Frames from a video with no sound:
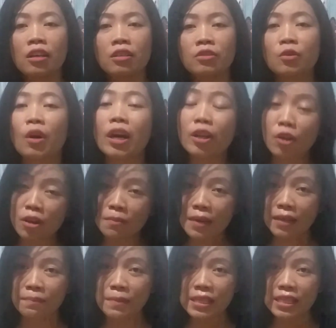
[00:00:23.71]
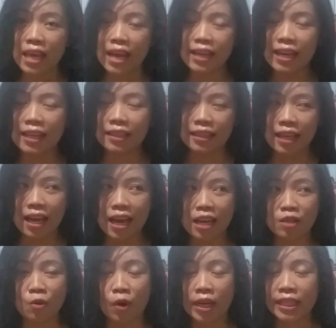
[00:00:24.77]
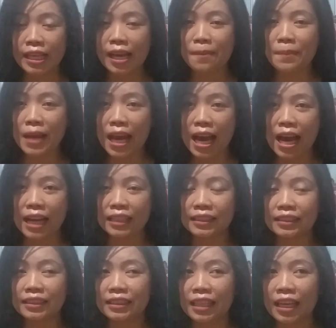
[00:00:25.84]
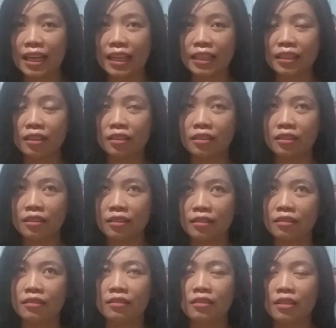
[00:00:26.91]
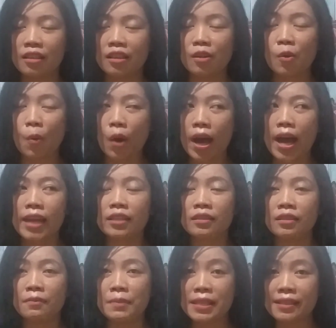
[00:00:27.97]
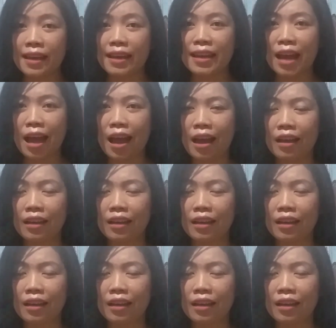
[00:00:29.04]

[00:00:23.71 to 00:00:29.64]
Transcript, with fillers: So, karon magbisaya ta. So, kani nga vlog kay one, Bisaya.